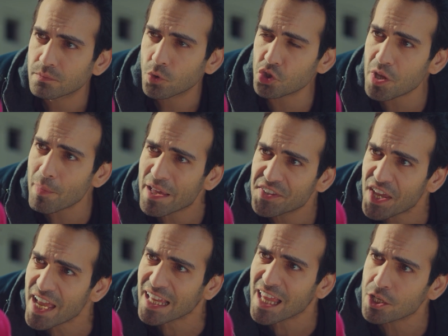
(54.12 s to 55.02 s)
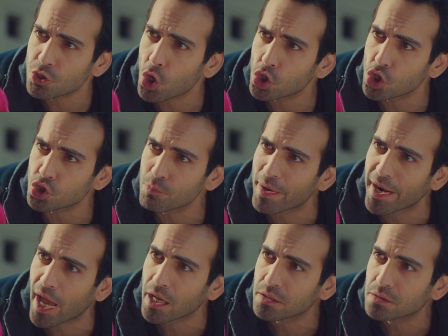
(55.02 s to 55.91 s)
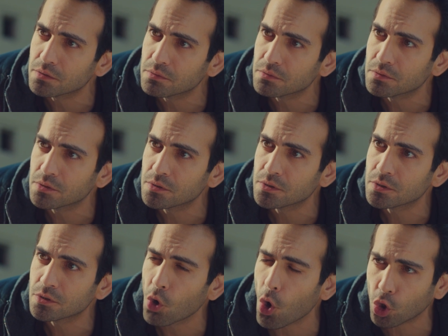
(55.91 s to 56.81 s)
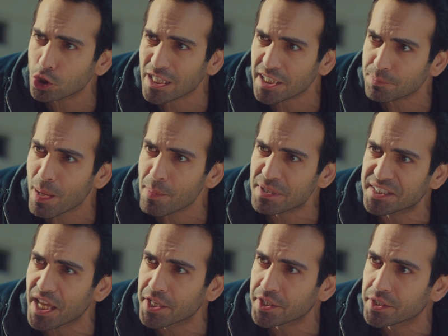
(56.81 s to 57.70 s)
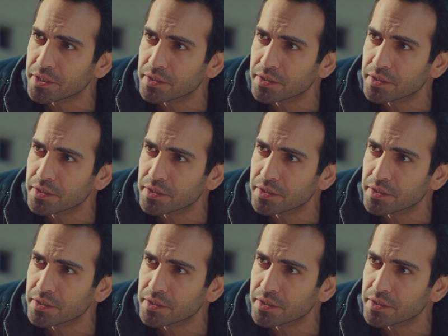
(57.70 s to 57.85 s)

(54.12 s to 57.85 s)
O zaman niye yalan söylüyorsun bana? Okula gitmemişsin.